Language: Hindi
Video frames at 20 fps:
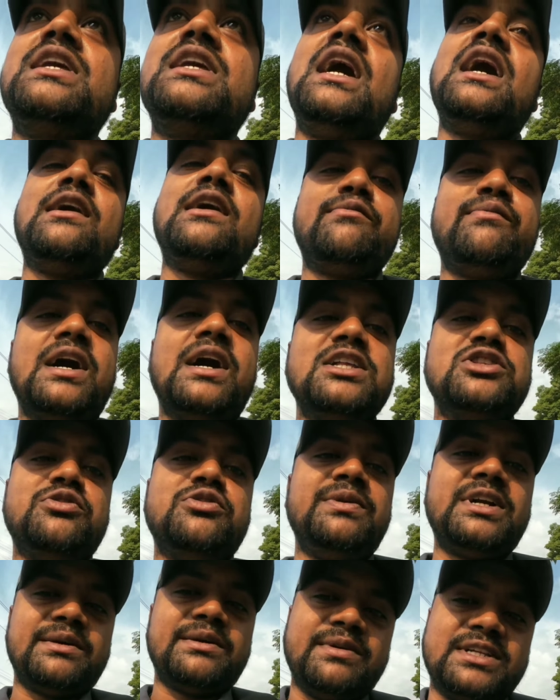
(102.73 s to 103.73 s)
क्या 500
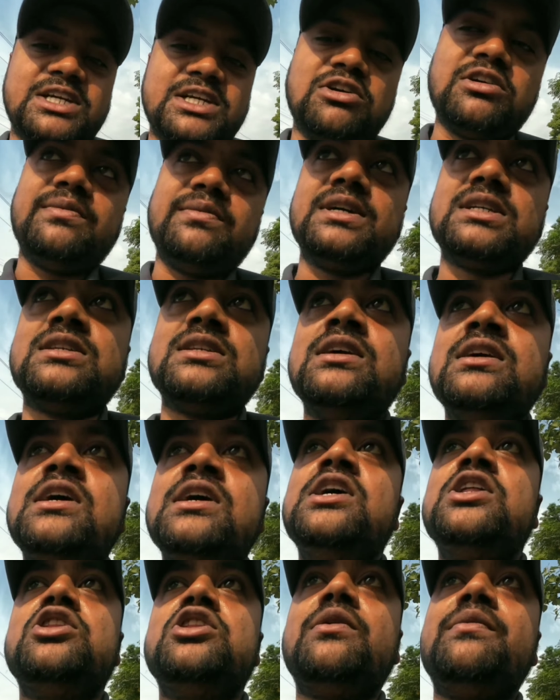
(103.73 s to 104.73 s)
मीटर बचा होगा बस
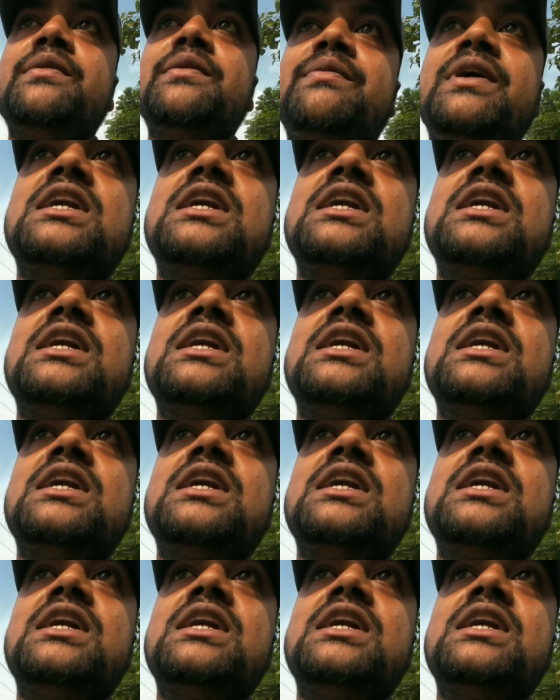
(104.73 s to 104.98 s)
तो अभी